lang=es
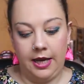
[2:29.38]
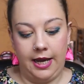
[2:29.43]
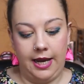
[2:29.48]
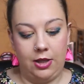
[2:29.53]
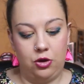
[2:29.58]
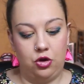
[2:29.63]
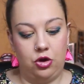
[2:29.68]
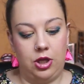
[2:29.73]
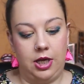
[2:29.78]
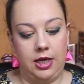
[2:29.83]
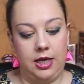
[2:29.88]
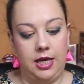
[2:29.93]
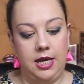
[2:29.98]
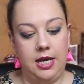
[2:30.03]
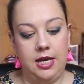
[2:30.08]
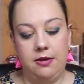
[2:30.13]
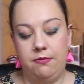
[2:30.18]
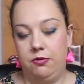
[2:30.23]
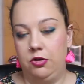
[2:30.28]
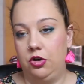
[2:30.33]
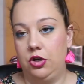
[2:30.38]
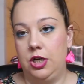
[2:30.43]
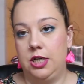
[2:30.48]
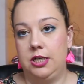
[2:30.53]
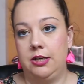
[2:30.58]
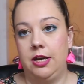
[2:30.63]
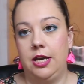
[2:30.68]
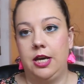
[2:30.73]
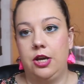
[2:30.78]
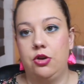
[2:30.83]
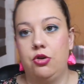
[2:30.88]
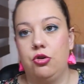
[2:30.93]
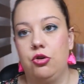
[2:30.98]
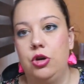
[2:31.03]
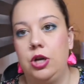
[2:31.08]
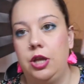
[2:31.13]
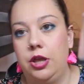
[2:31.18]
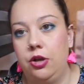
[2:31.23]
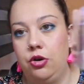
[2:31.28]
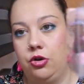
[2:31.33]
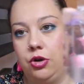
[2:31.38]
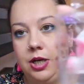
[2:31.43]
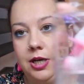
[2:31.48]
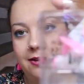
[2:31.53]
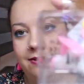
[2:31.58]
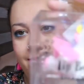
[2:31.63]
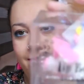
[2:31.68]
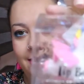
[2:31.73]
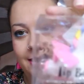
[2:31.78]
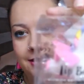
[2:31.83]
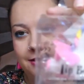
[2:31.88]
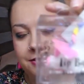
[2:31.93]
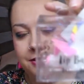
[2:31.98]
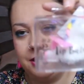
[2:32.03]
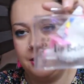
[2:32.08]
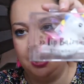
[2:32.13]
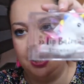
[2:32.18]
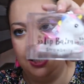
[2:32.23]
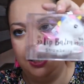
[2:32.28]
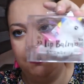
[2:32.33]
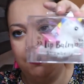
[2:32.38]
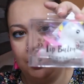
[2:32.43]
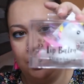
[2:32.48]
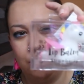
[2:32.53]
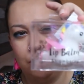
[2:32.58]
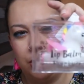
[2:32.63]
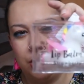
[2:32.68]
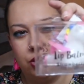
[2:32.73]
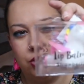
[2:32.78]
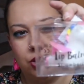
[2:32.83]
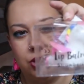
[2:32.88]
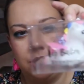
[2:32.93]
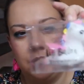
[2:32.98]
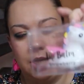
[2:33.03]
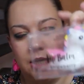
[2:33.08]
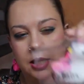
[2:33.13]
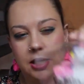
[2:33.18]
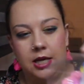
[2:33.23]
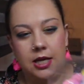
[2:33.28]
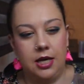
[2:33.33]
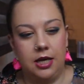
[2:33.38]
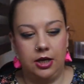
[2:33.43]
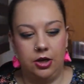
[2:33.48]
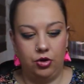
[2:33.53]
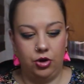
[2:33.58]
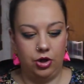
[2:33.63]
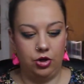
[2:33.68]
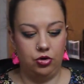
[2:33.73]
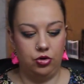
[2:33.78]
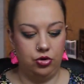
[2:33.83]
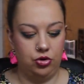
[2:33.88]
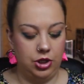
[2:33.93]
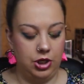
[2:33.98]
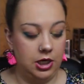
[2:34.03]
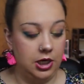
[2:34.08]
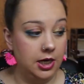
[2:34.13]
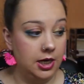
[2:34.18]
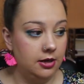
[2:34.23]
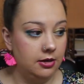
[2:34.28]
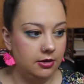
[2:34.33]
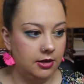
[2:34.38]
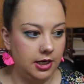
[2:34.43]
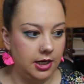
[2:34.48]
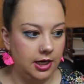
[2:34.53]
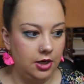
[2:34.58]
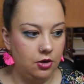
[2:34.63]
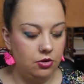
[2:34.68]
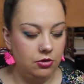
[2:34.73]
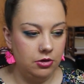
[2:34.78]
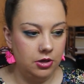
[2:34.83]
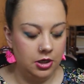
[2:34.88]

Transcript: esto de aquí, bueno ya sabéis que yo colecciono lip y me he cogido este de aquí que creo que no lo tenía, creo.